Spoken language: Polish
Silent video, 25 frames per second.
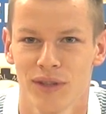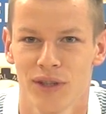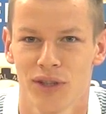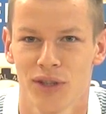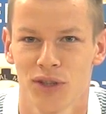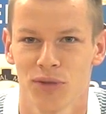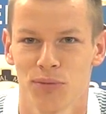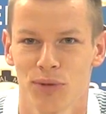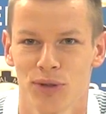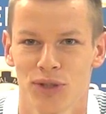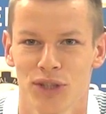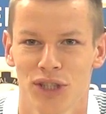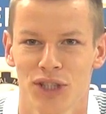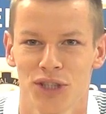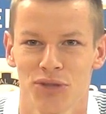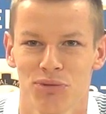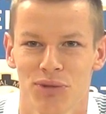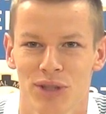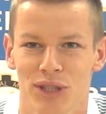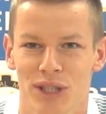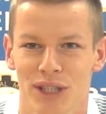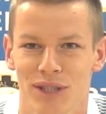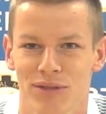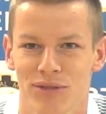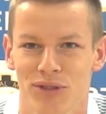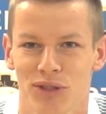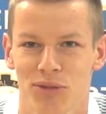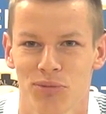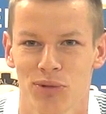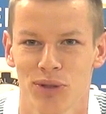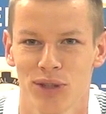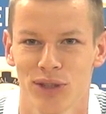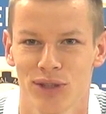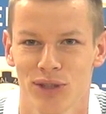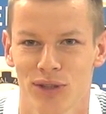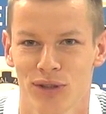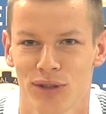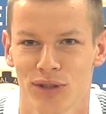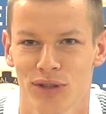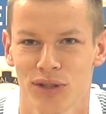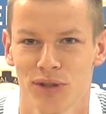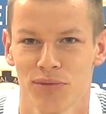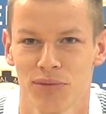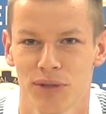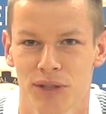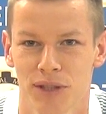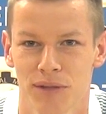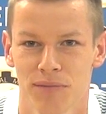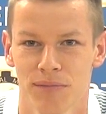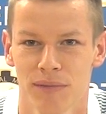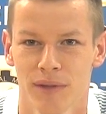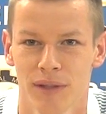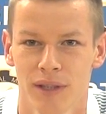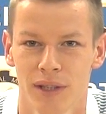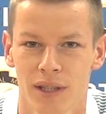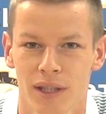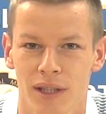rozpoczęliśmy teraz w sobotę z Okocimskim.